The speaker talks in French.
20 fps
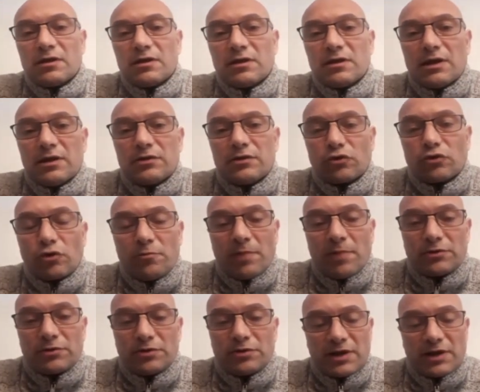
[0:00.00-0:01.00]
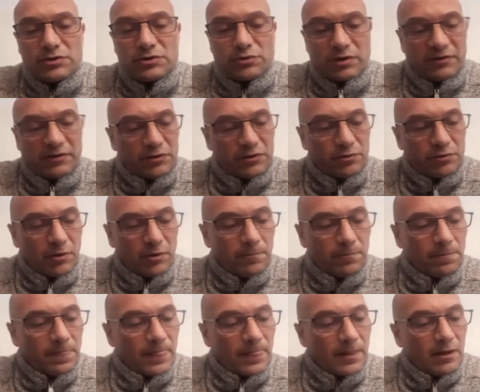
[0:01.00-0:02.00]
qui est notre partenaire sur
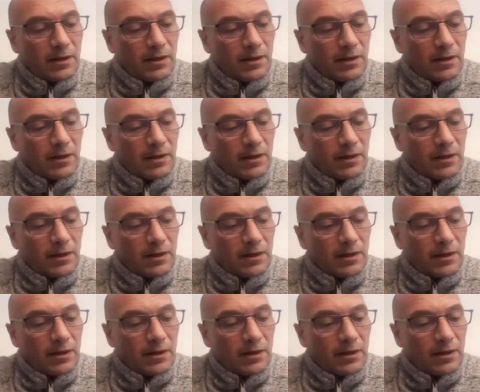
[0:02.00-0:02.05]
l'événement